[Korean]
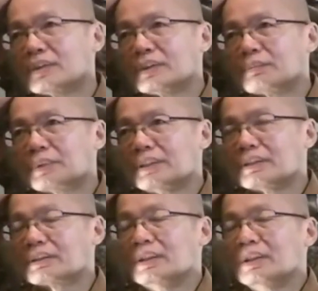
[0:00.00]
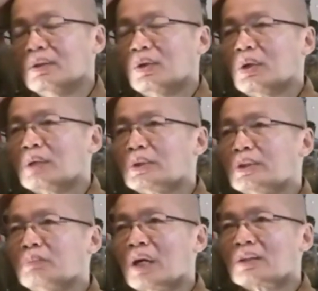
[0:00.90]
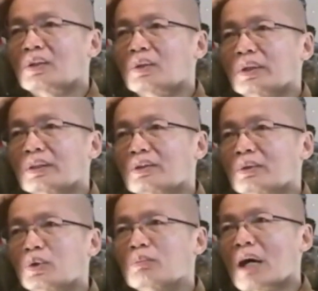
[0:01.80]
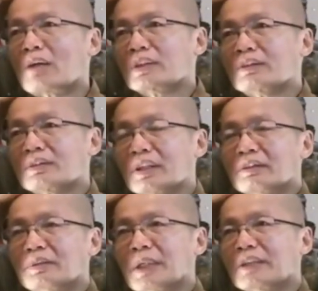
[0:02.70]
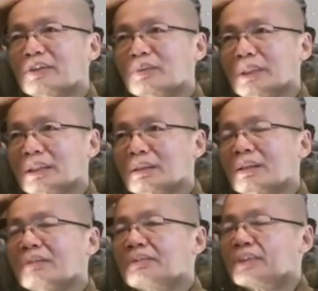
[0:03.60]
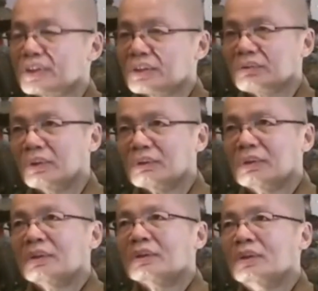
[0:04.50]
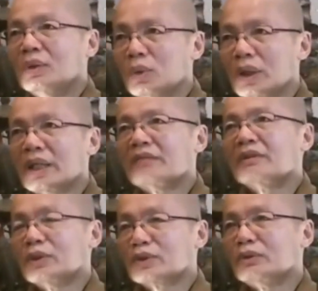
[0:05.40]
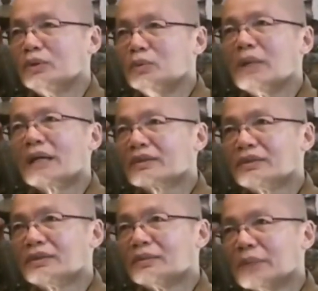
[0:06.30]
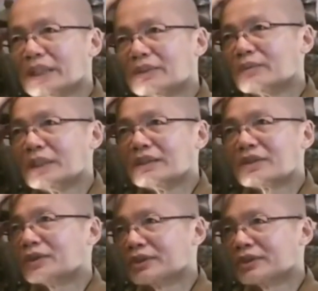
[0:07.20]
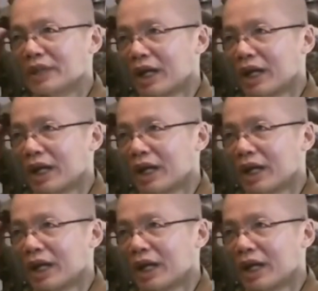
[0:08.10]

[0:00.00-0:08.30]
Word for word: 업장이 지어지지 않는 한 여전히 의식에 업은 남아있습니다. 씨앗이 팔식에 남아있습니다.